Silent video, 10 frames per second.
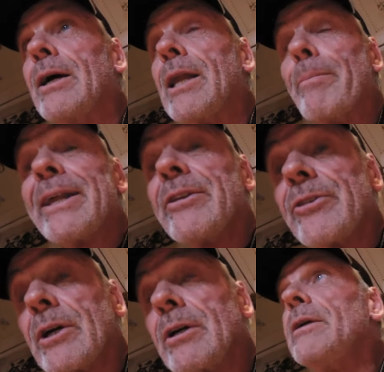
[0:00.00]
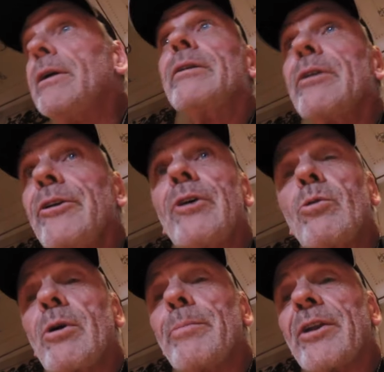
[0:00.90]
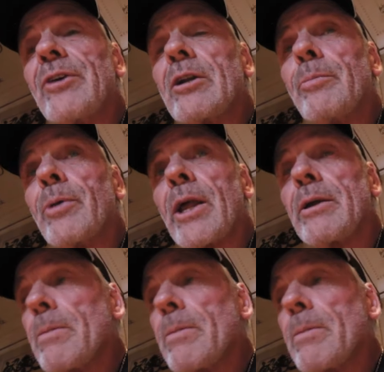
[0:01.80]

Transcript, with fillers: la, prensa y quién te dice algún empresario por ahí.